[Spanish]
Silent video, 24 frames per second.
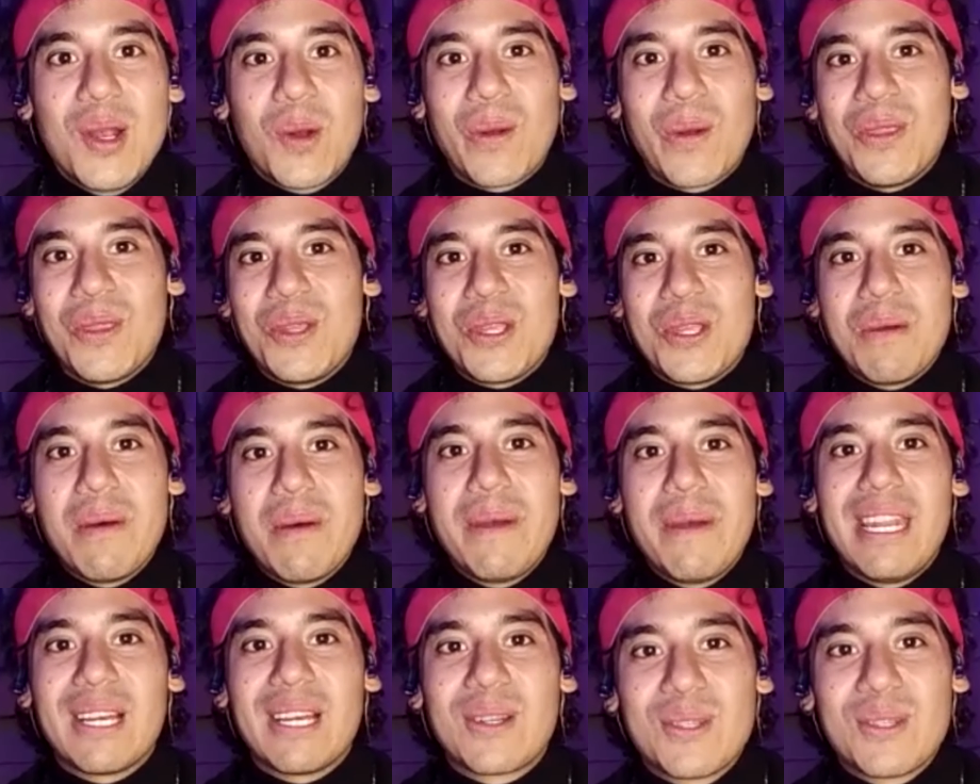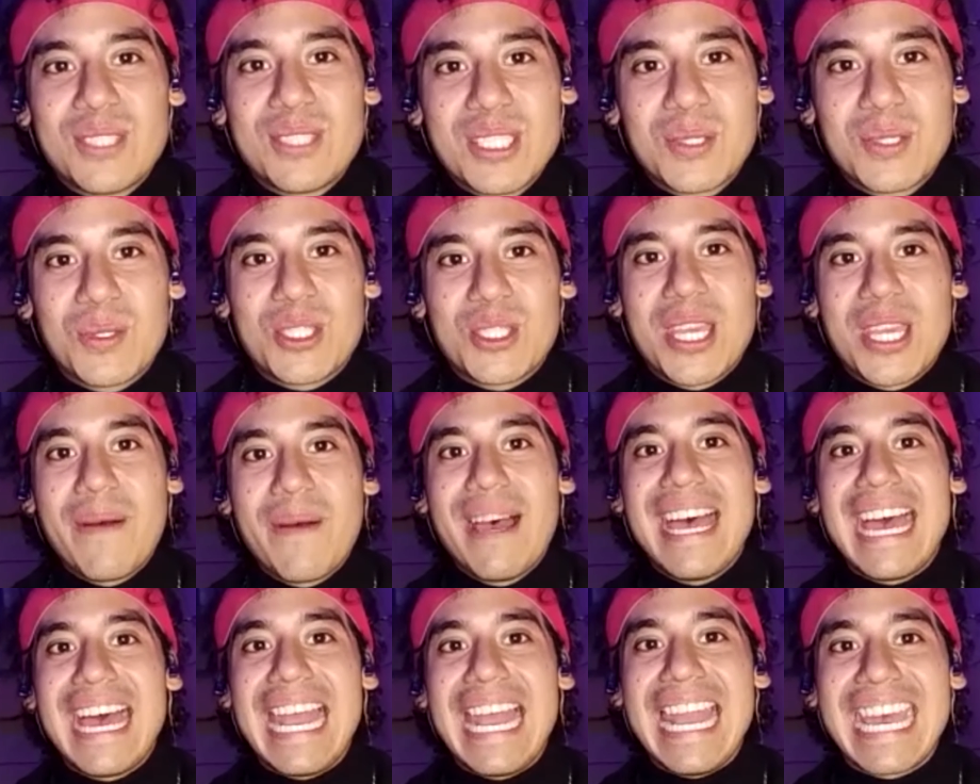Cuando yo iba a Veracruz y
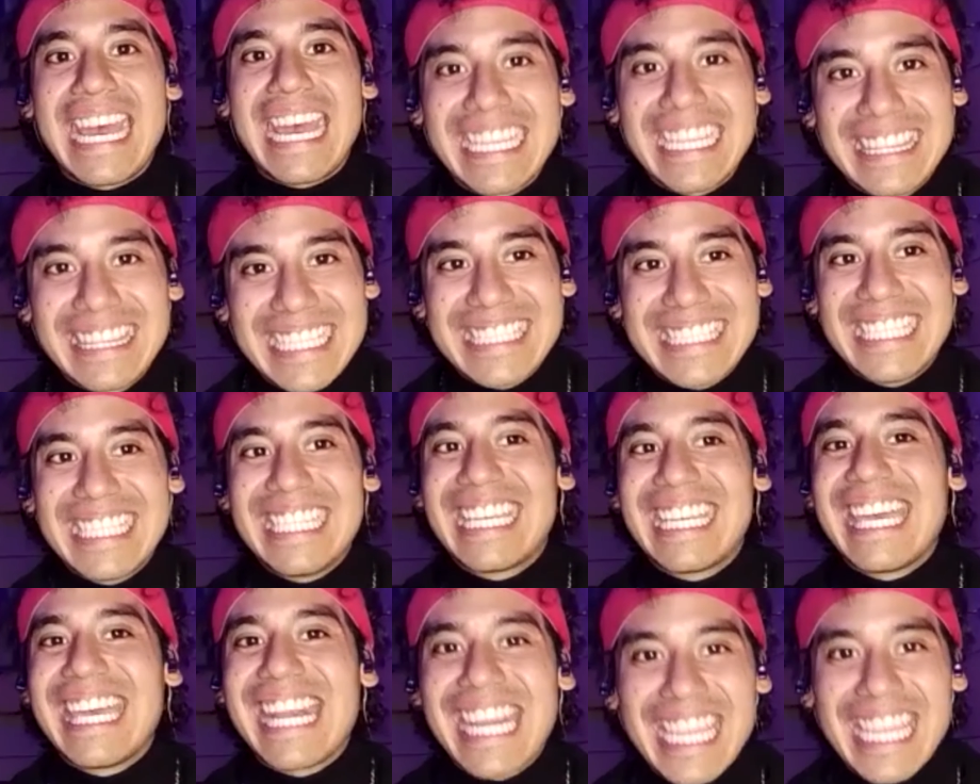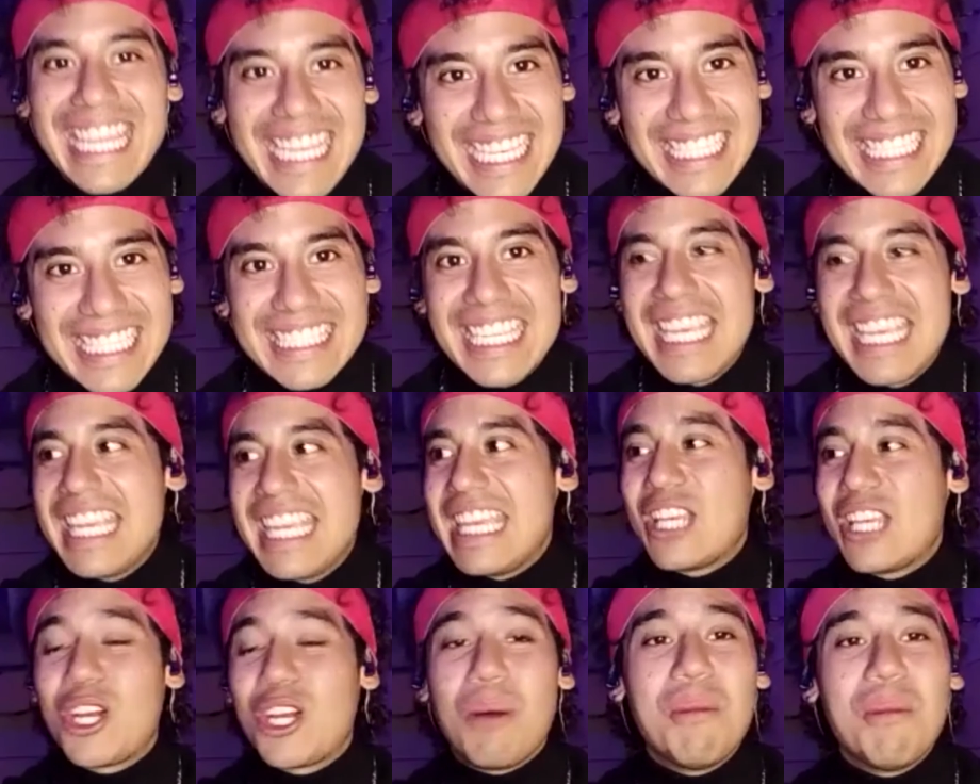escuchaba a la gente hacer que reques
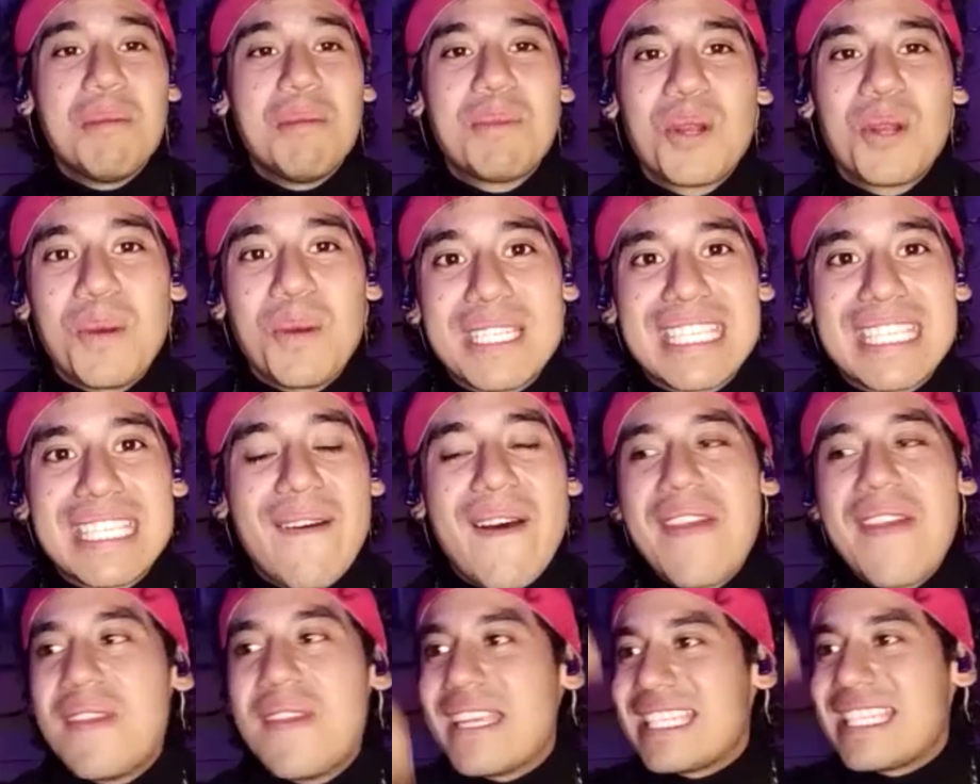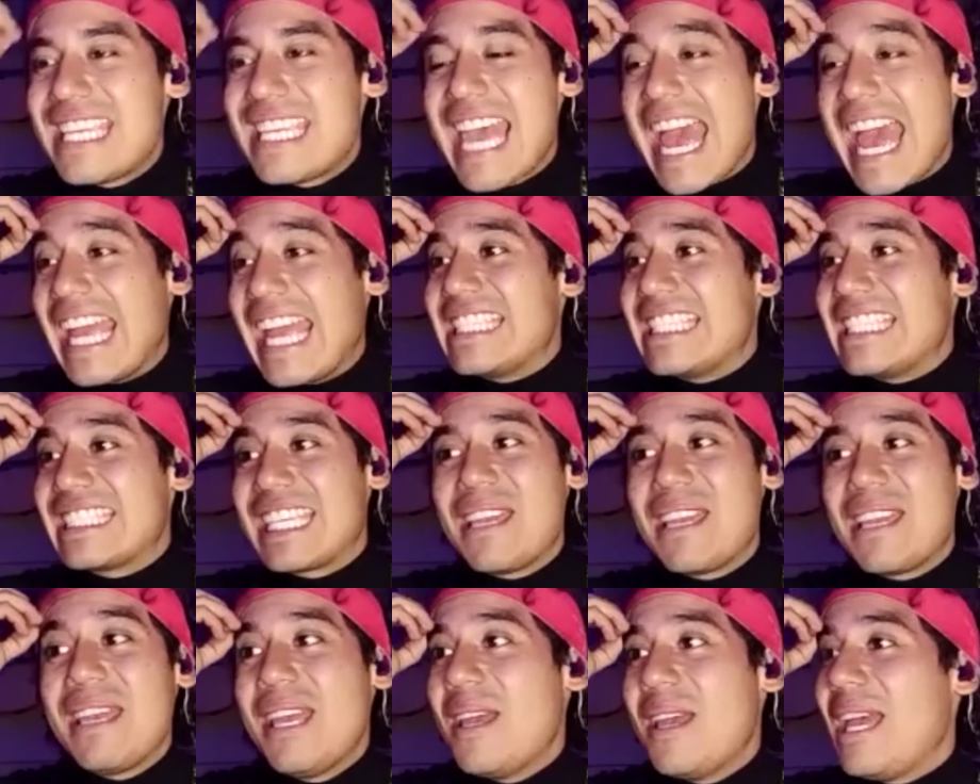y cómo improvisaban, decía, es
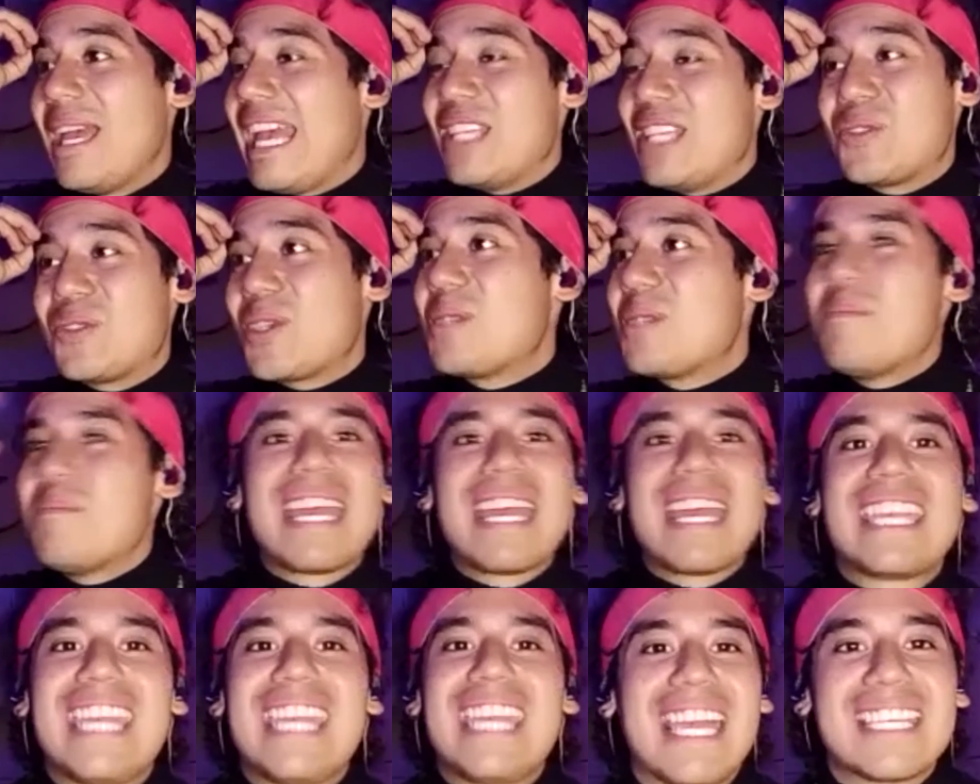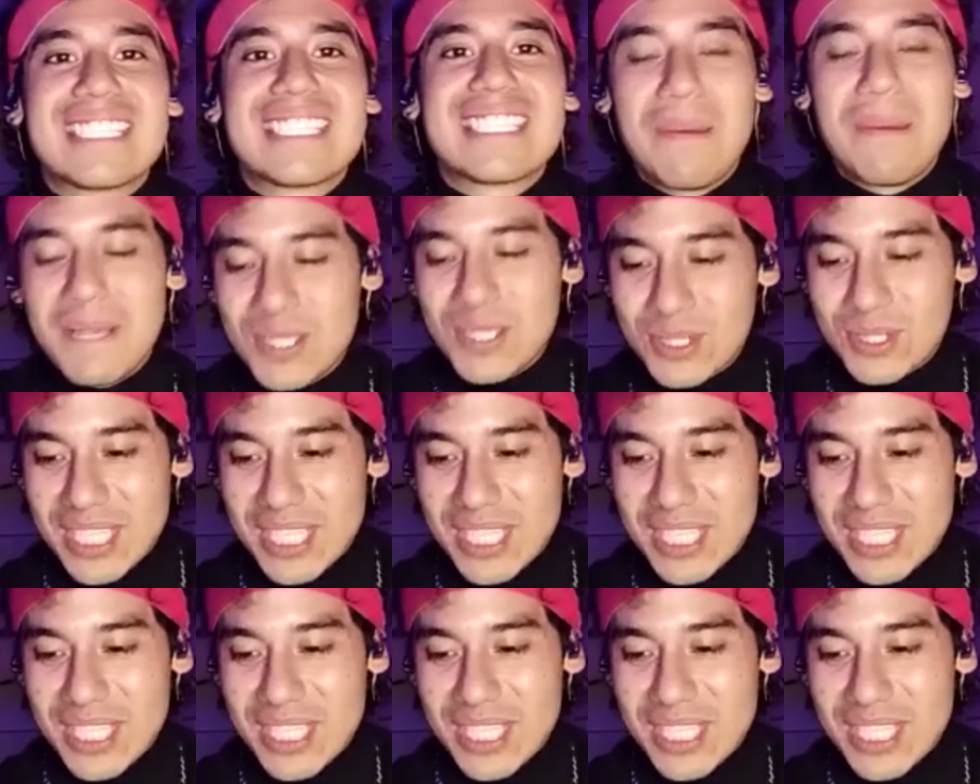que eso es magia, ¿sabes?